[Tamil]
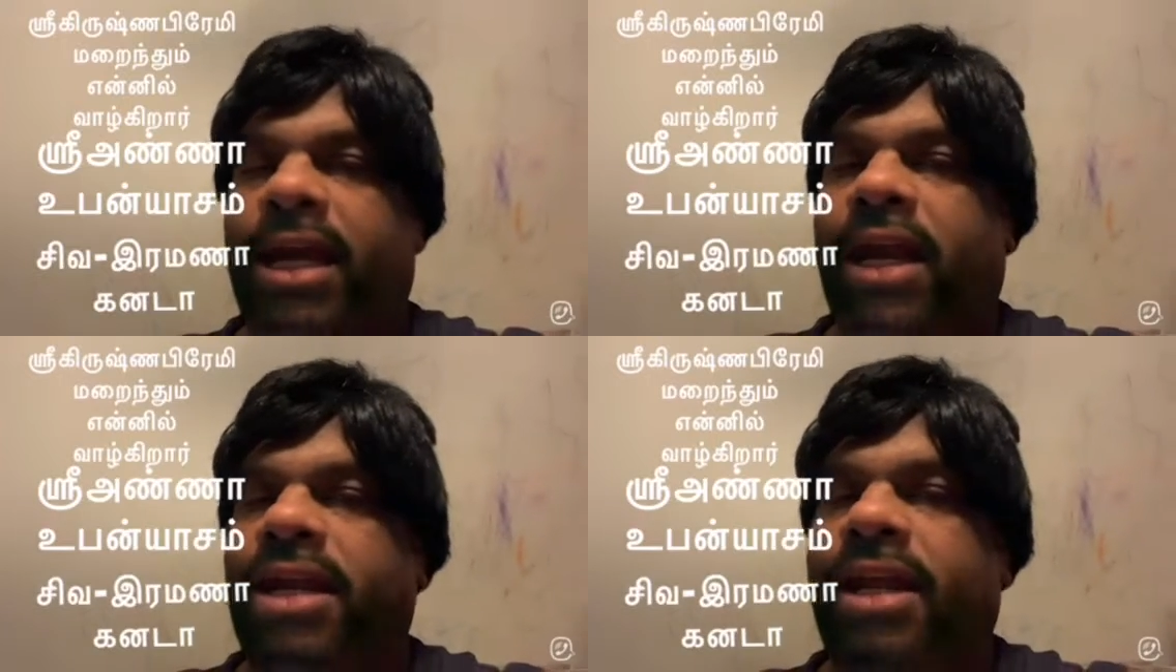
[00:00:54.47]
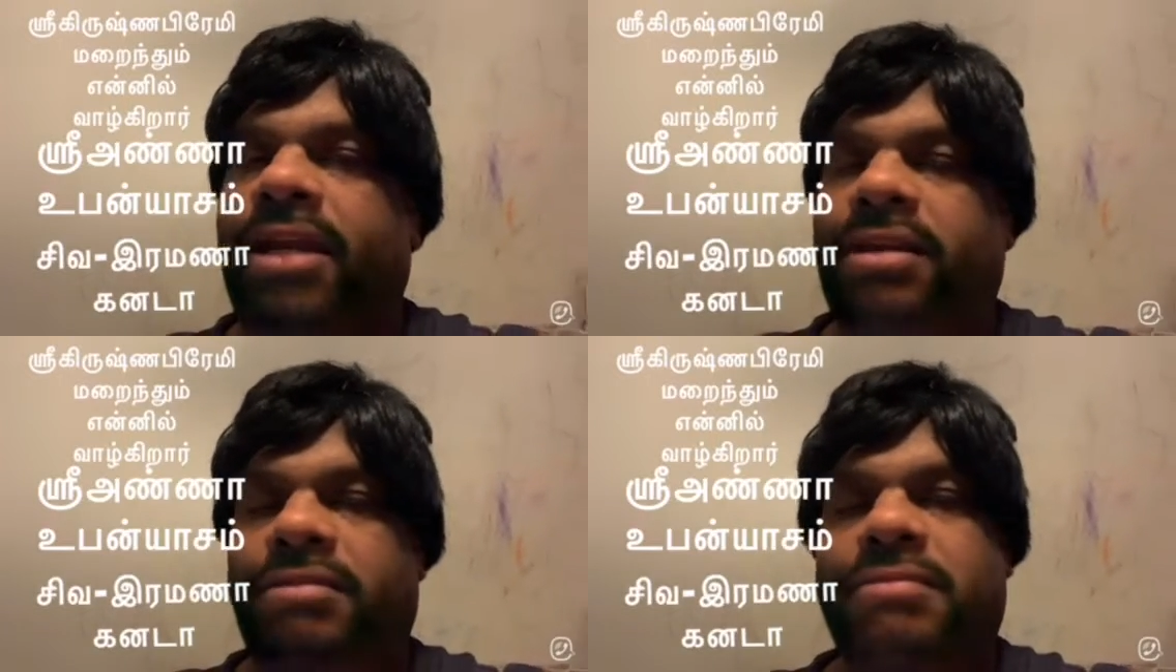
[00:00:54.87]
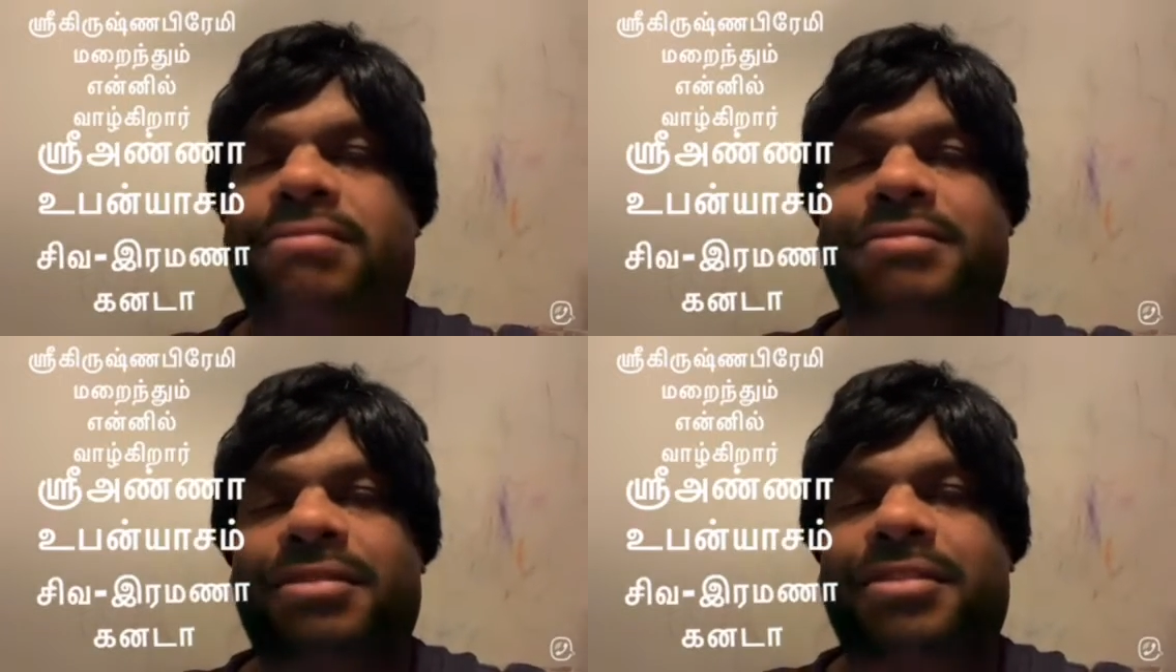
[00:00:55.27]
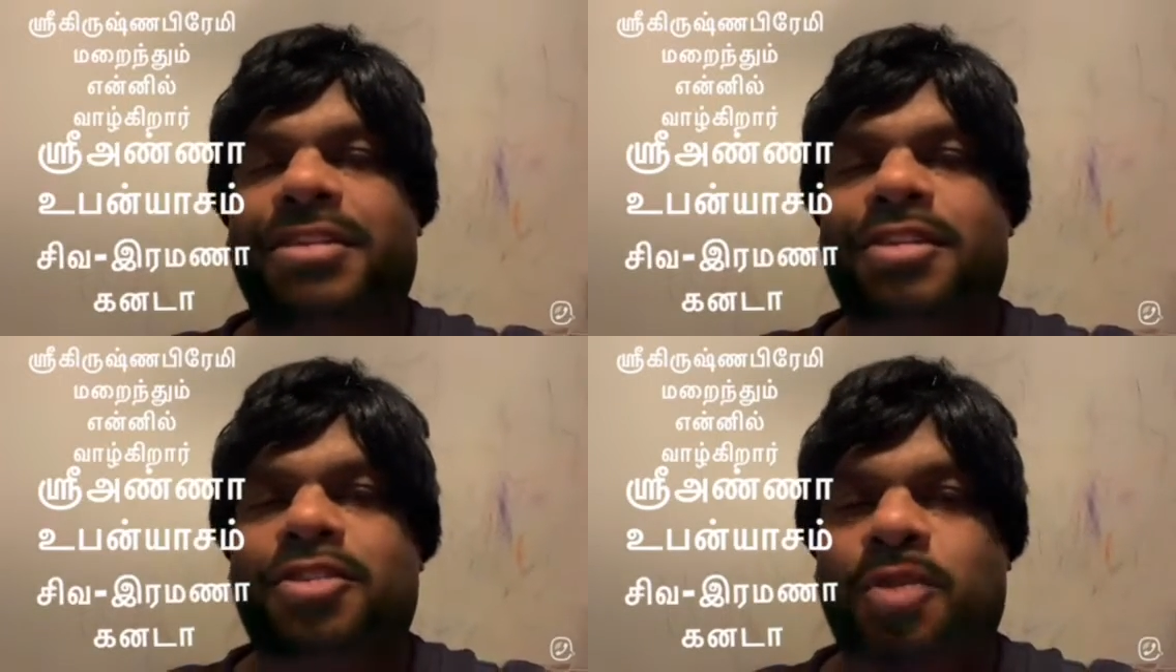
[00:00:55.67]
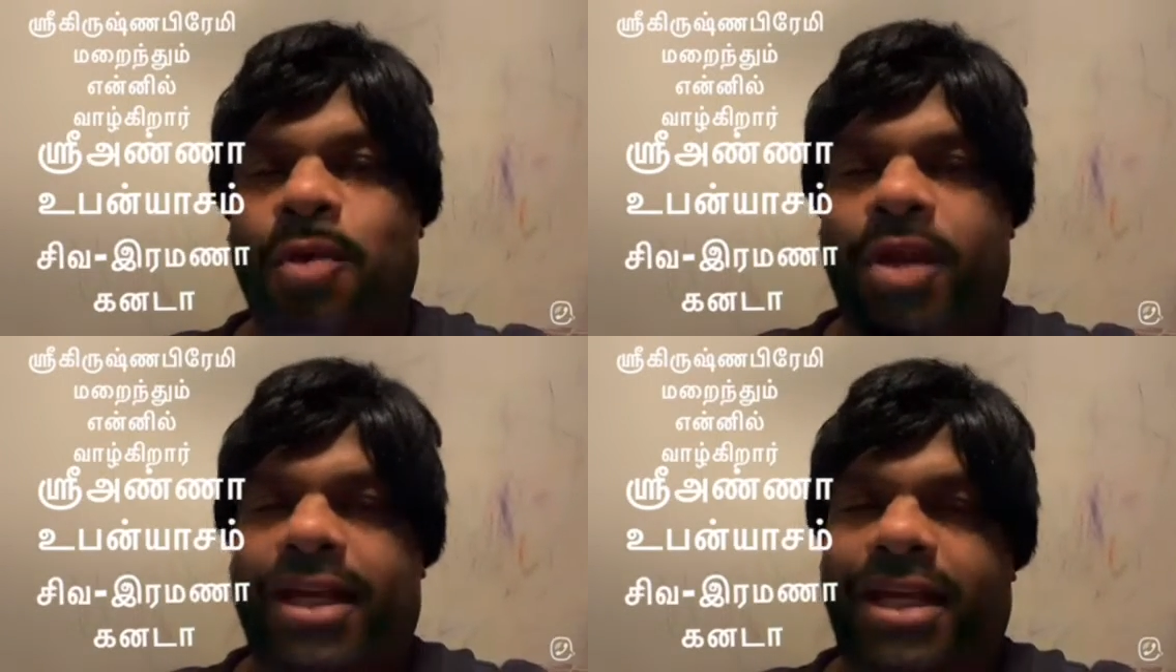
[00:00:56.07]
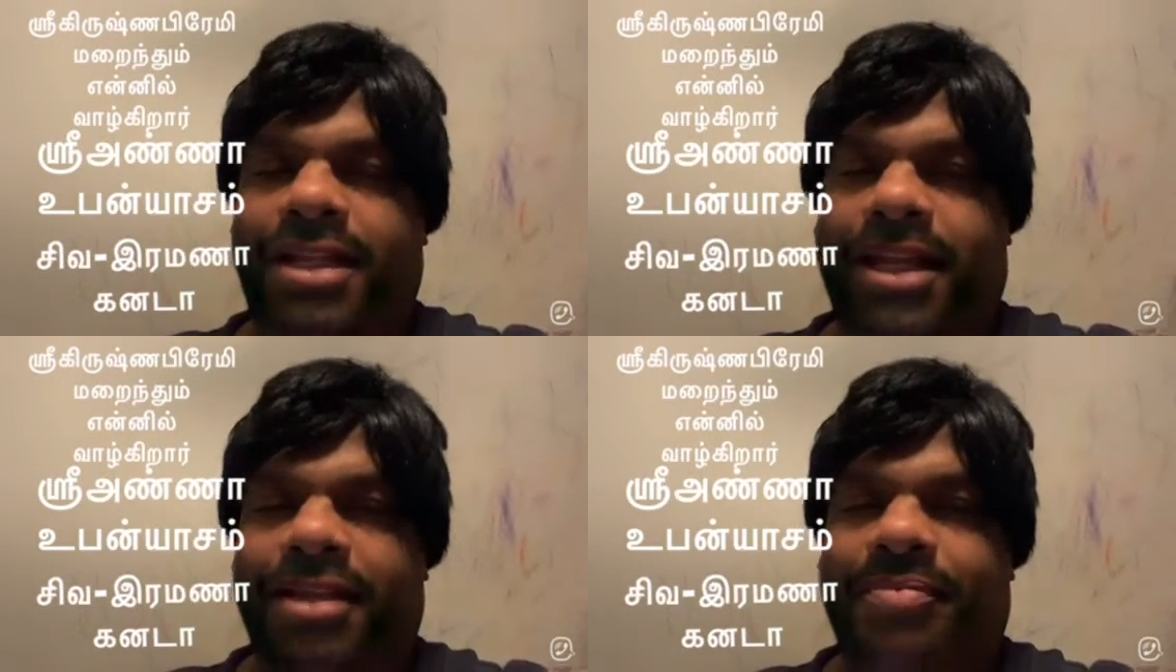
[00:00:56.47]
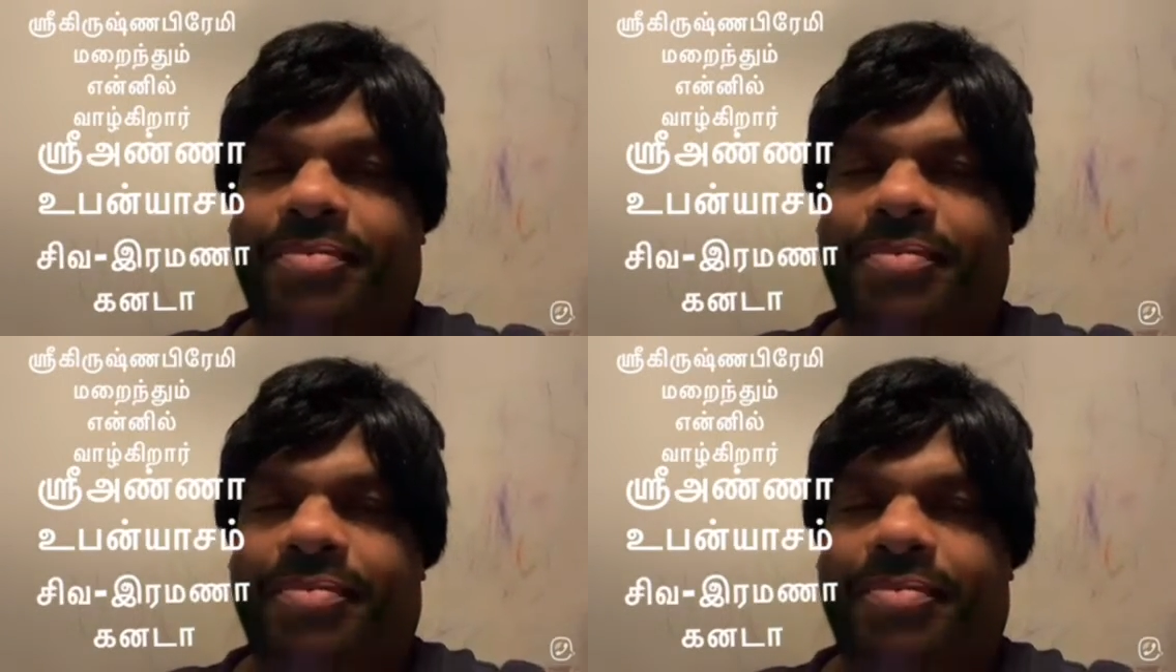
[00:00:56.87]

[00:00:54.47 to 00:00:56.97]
கண்ணன் சொன்ன கீதை